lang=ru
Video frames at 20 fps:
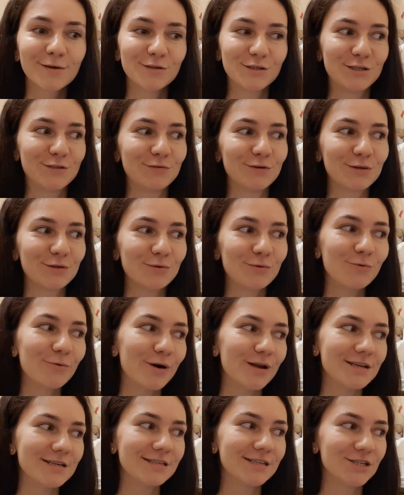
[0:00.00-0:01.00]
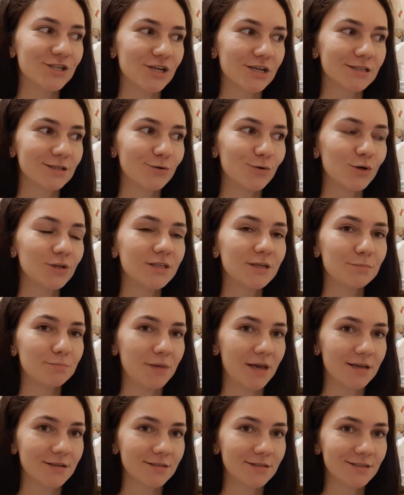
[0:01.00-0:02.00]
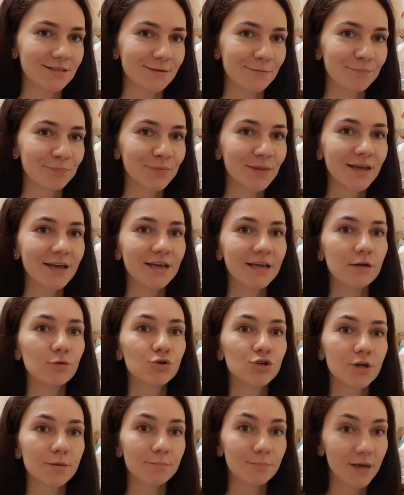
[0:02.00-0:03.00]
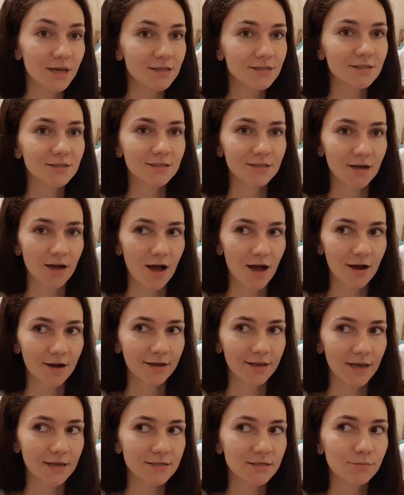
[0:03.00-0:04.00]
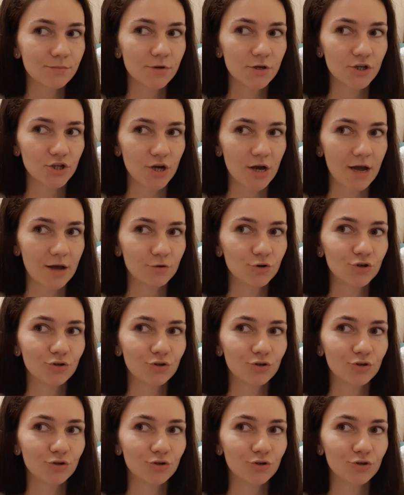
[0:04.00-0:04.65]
То есть вот Оле сейчас год и месяц. И уже месяц как я замечаю,